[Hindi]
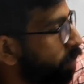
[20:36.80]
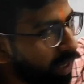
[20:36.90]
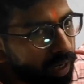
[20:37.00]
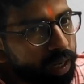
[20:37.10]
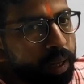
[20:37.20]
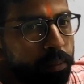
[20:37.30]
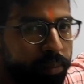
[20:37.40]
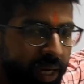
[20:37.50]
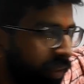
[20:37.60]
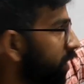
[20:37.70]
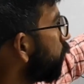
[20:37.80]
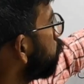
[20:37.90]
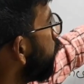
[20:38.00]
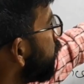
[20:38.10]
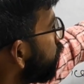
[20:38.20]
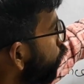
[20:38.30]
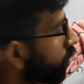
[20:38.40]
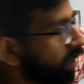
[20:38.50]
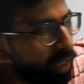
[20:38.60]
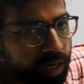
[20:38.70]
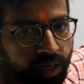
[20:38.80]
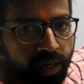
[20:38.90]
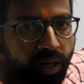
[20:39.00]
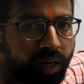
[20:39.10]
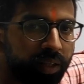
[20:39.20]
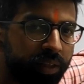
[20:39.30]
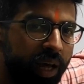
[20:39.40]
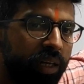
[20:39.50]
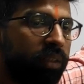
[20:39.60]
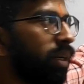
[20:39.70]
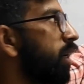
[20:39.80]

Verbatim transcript: और बारह पैंतीस पैंतीस और तेरह अड़तालीस